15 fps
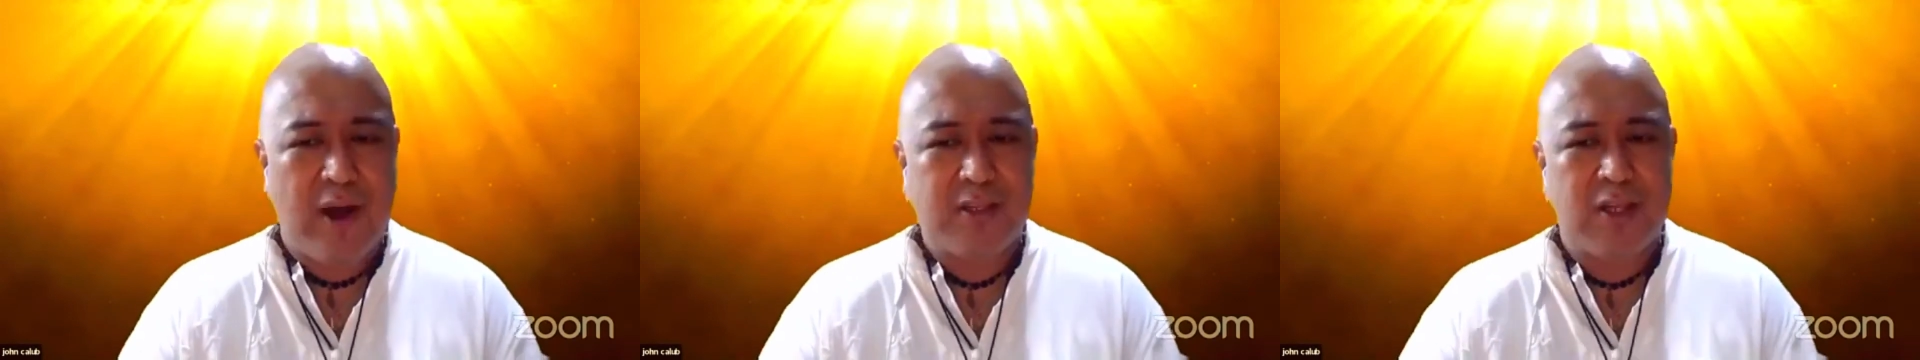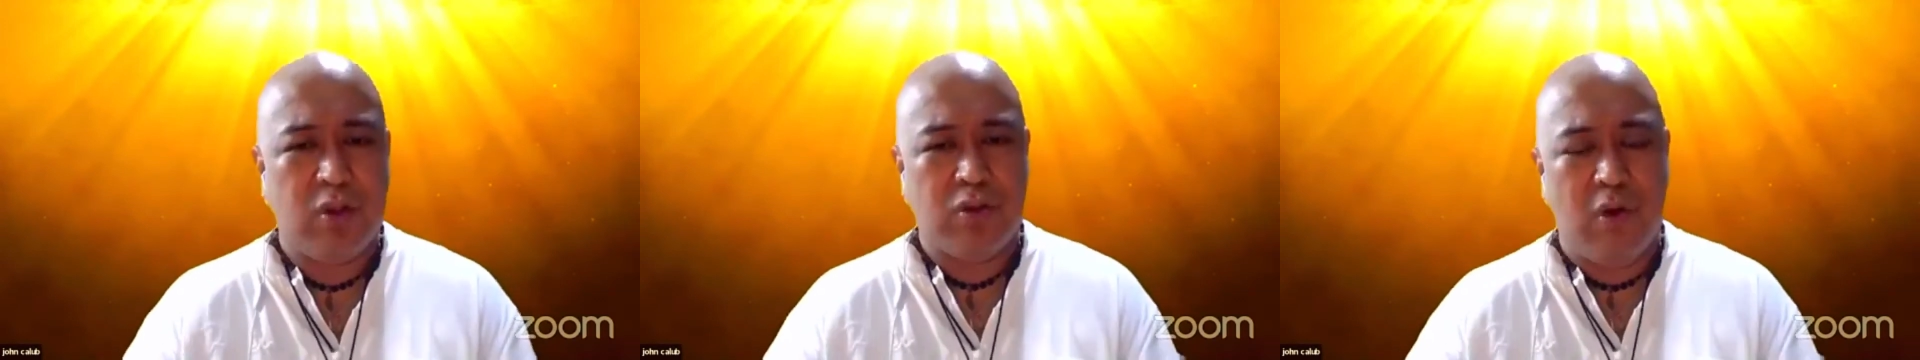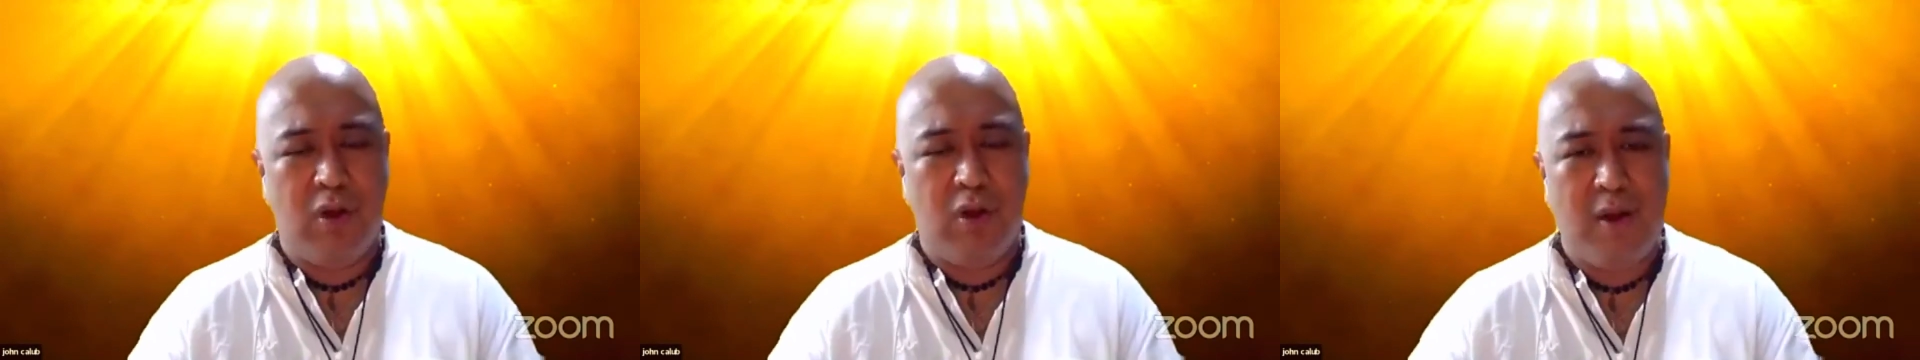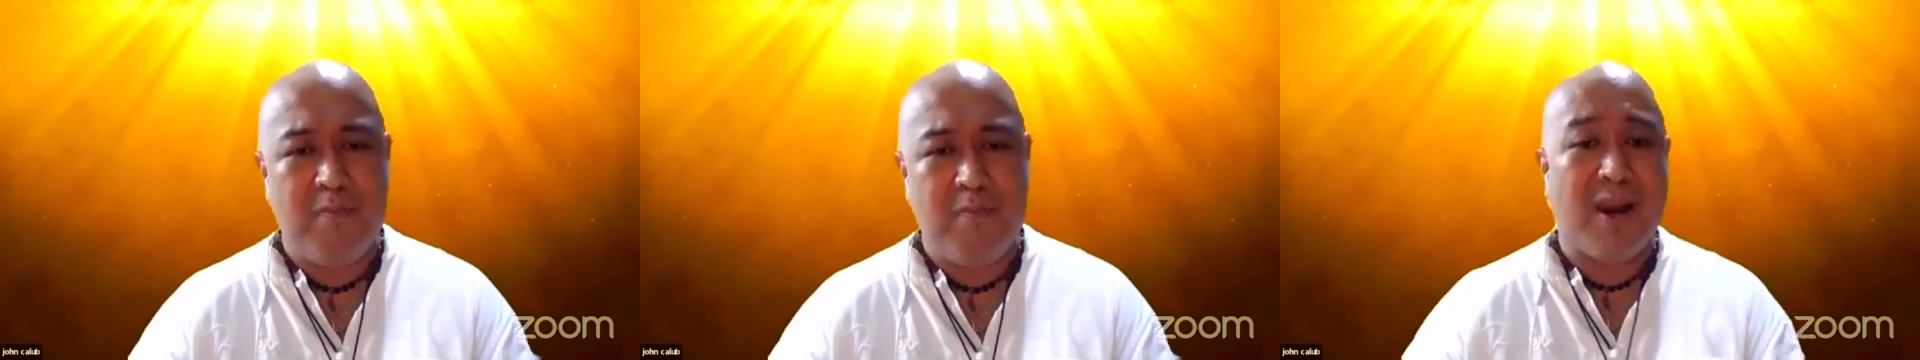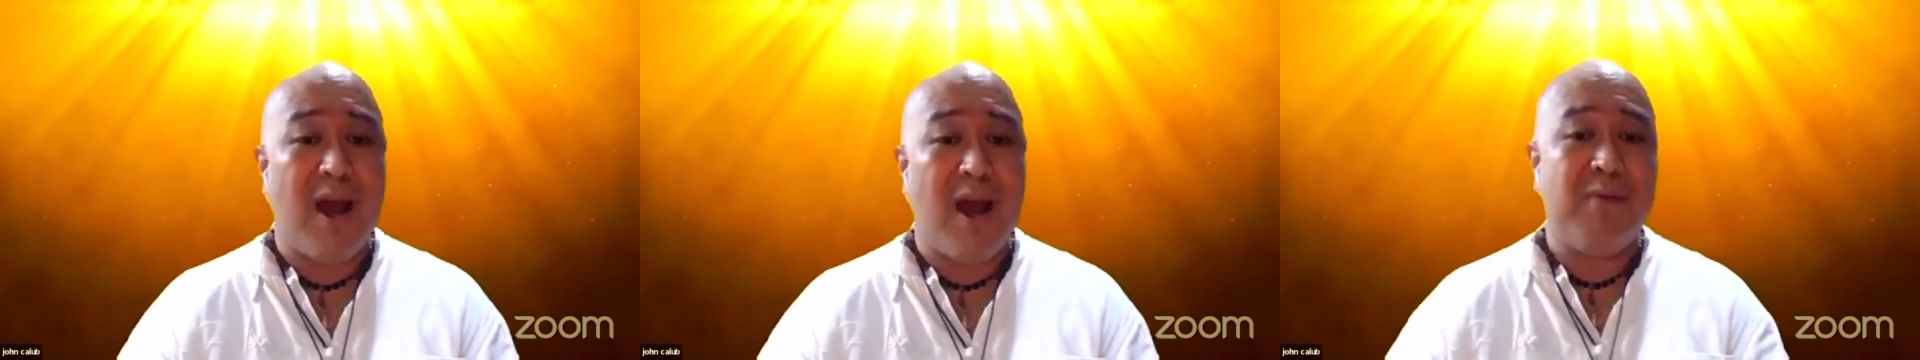sa totoo lang,
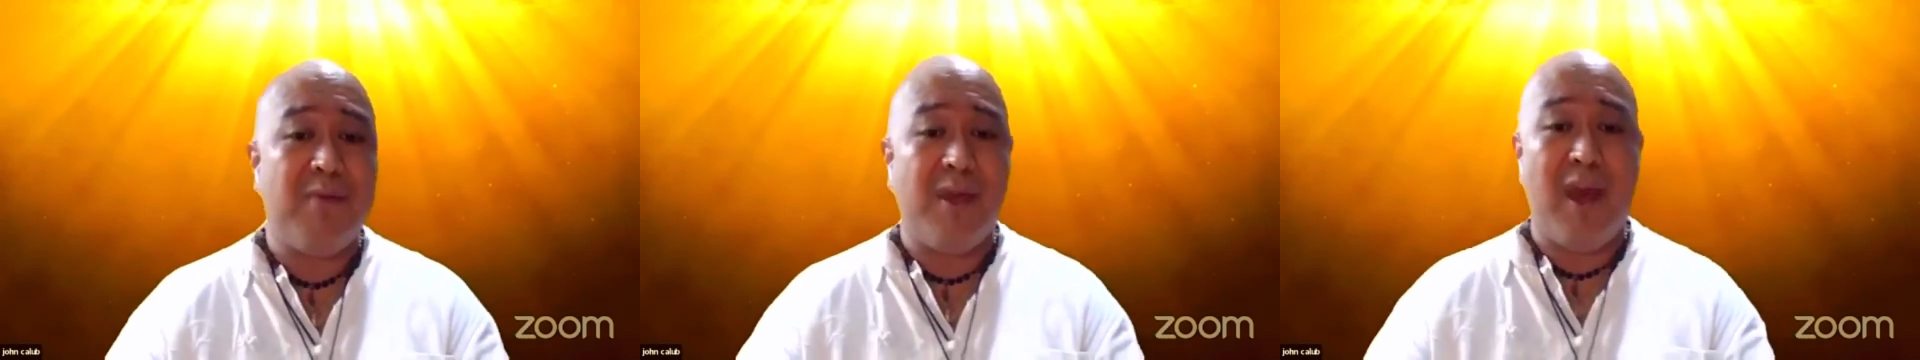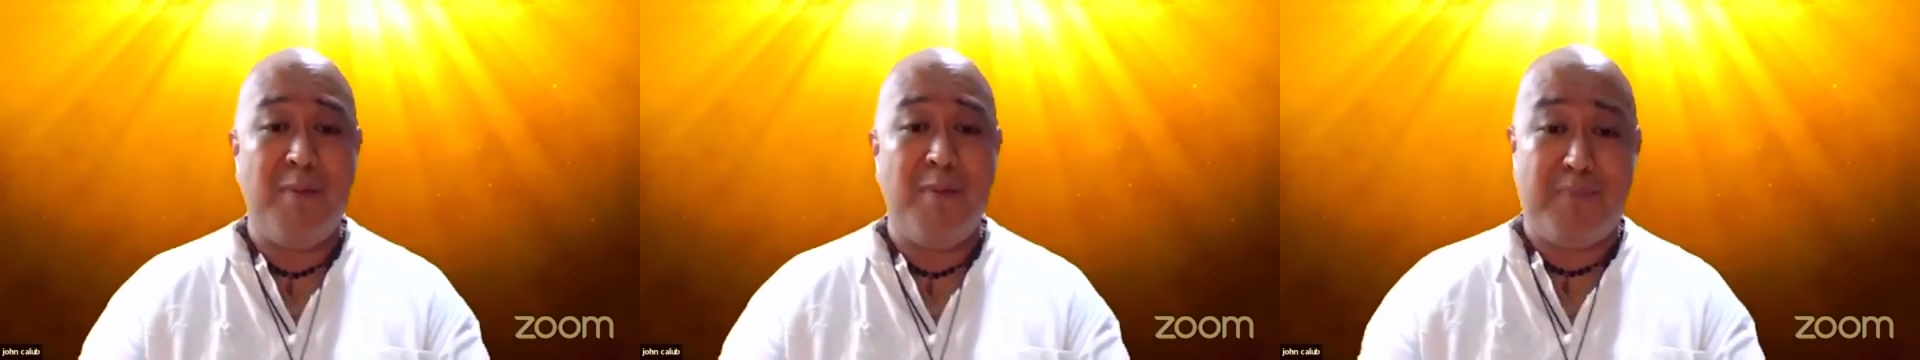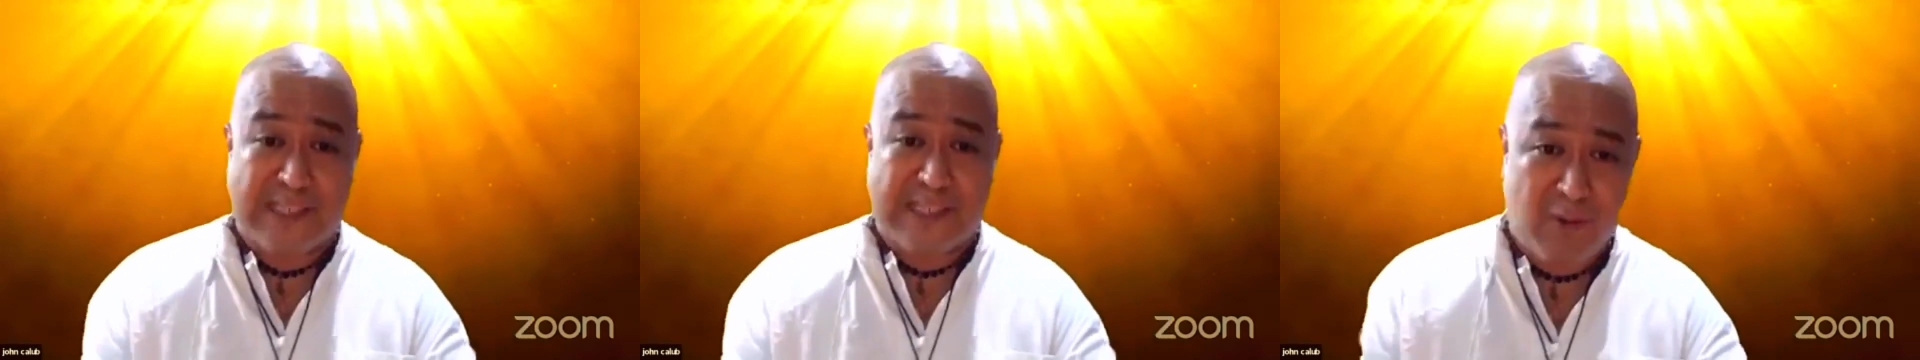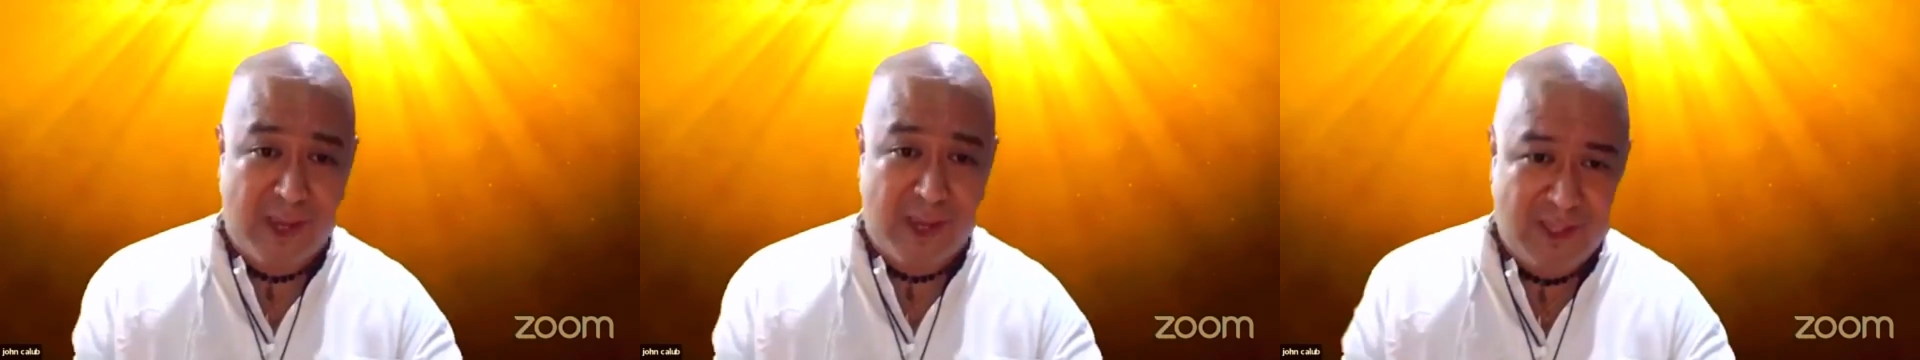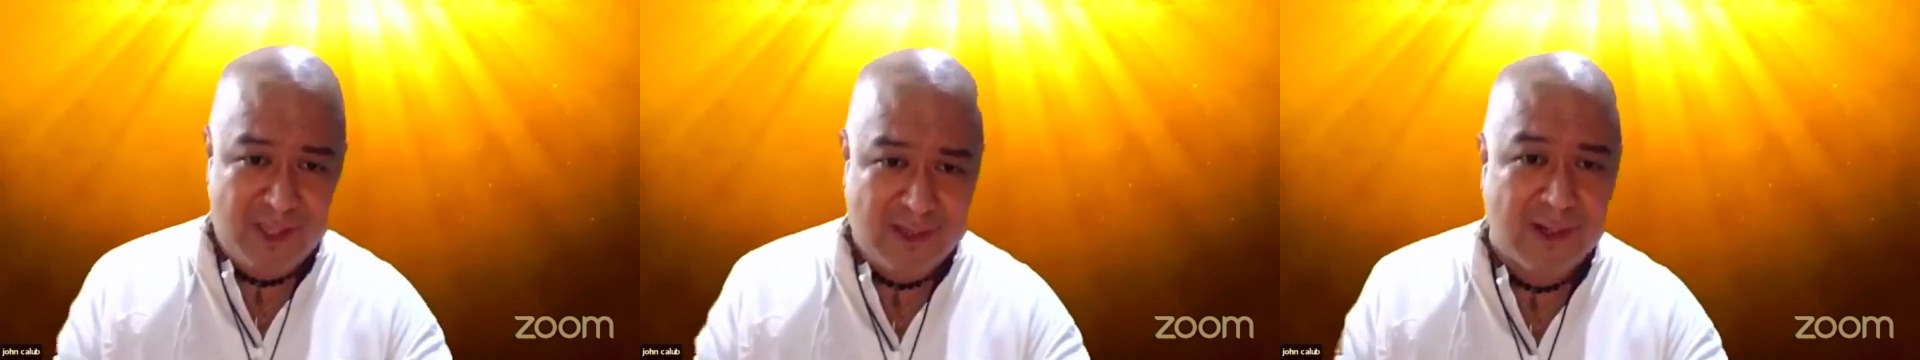marami ay
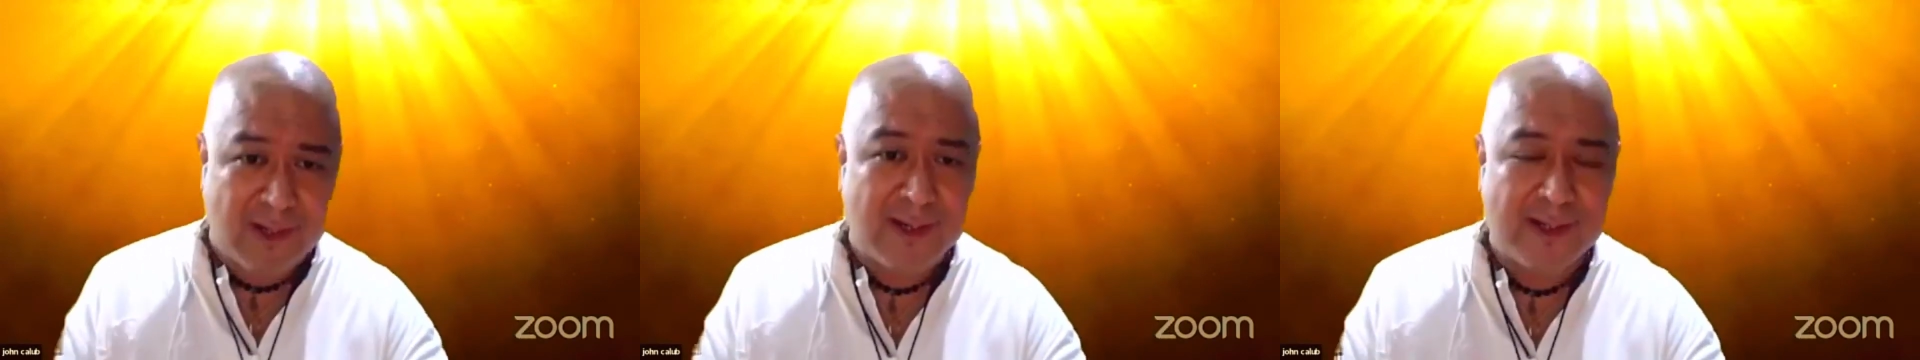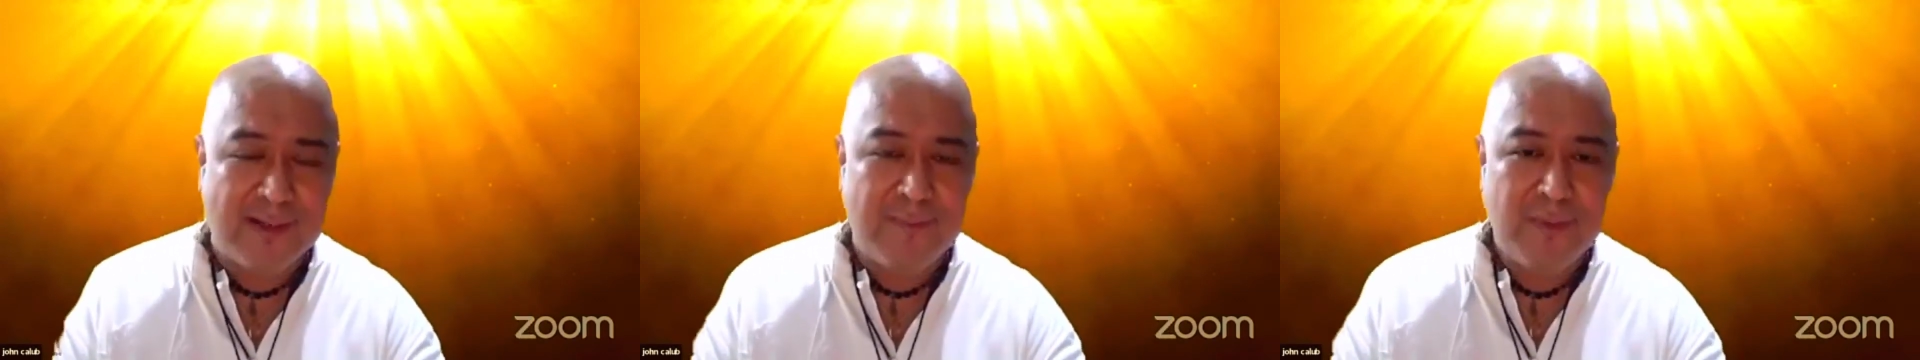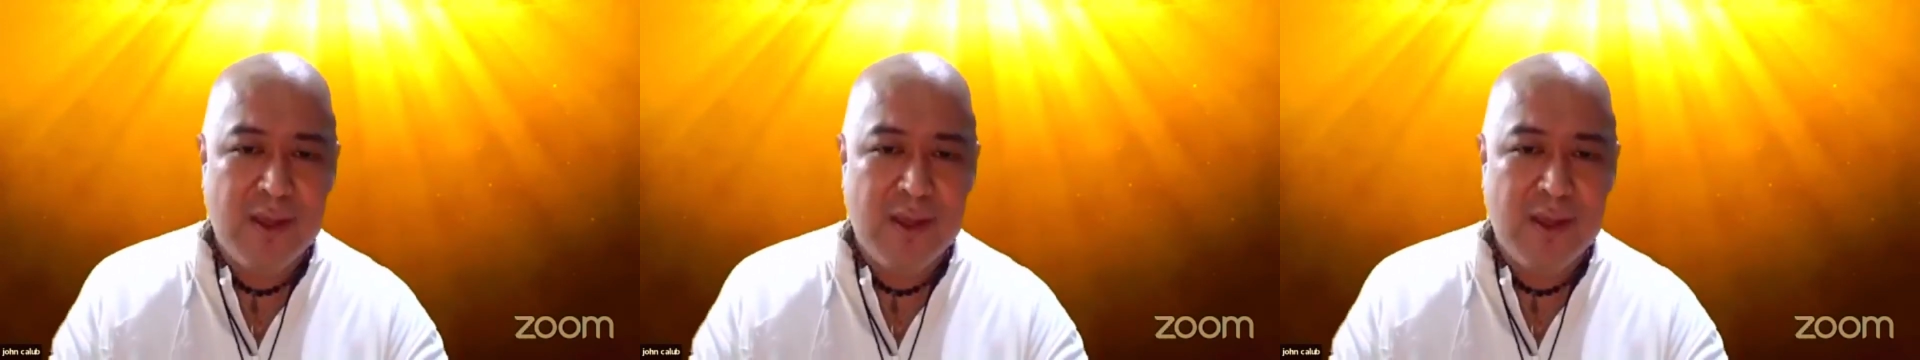pasaway dito.